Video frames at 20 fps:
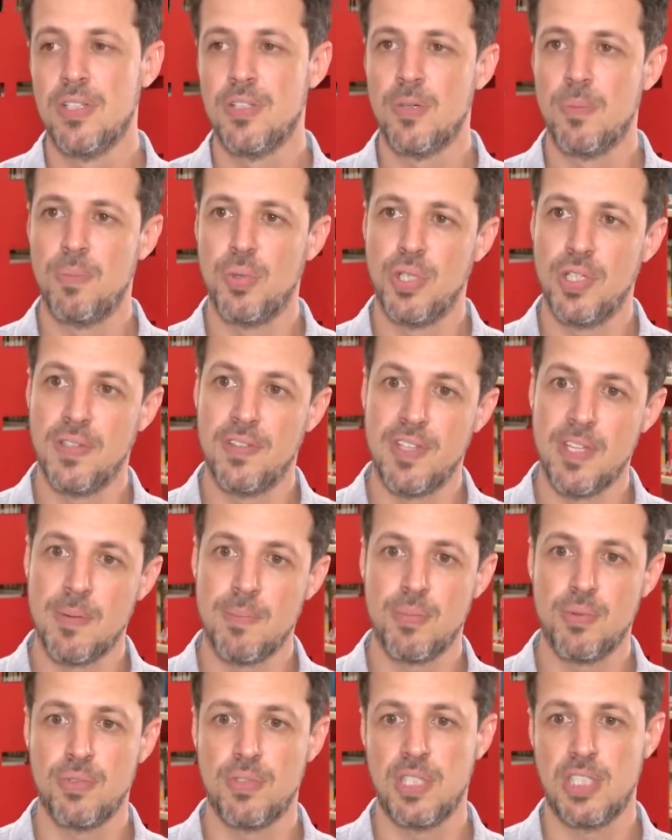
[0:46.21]
Então, por
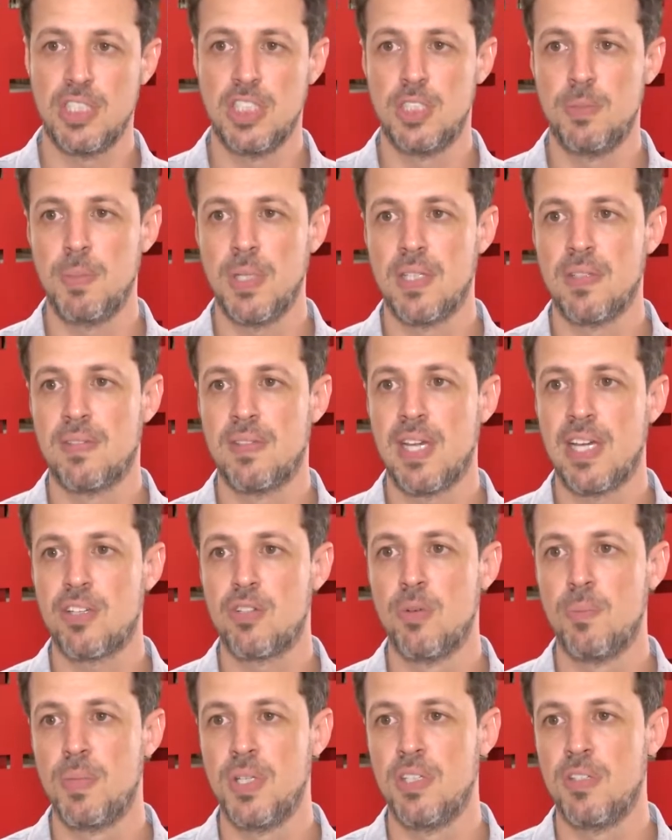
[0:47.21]
exemplo, se a gente pensar
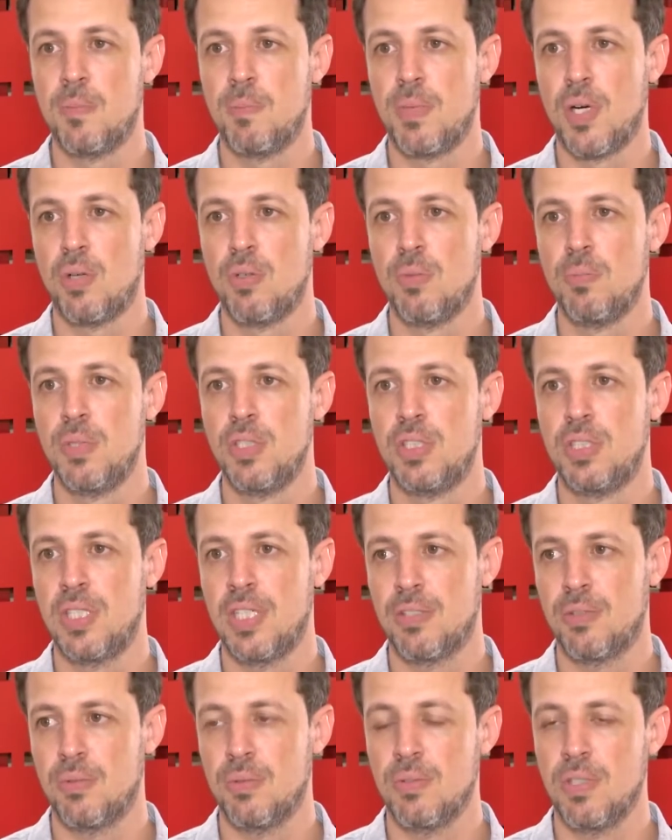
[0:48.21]
que o principal
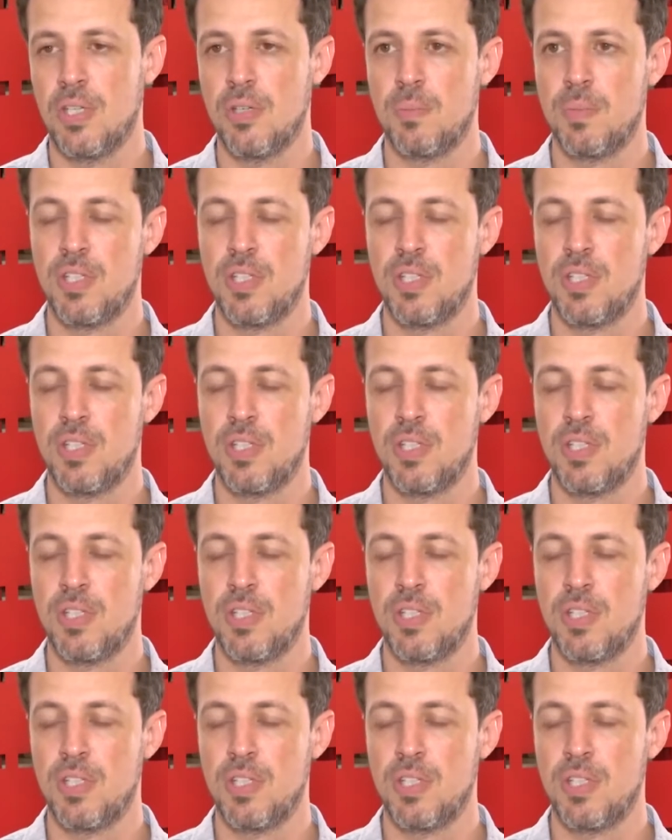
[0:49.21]
objeto, né,